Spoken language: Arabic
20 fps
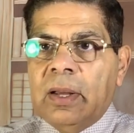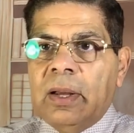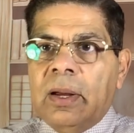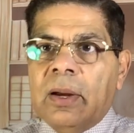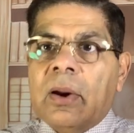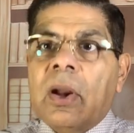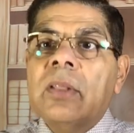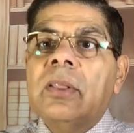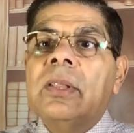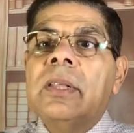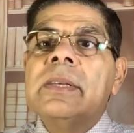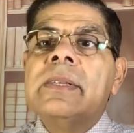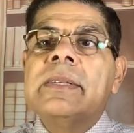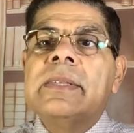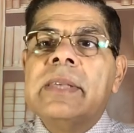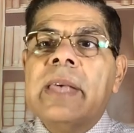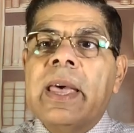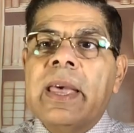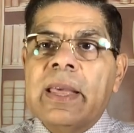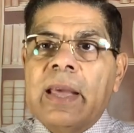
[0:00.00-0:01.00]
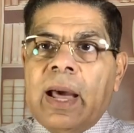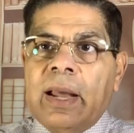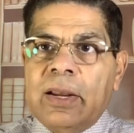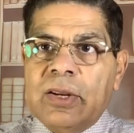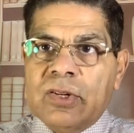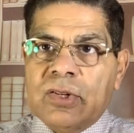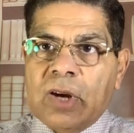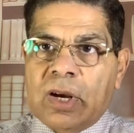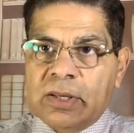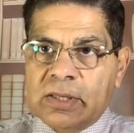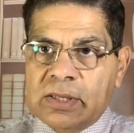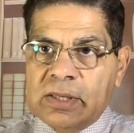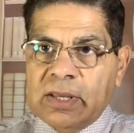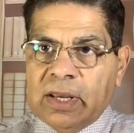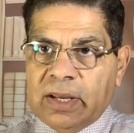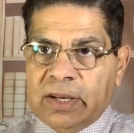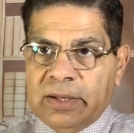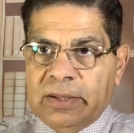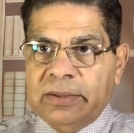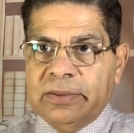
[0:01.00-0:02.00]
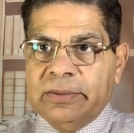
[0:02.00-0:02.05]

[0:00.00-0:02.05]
رد ازاي على الشخص يعني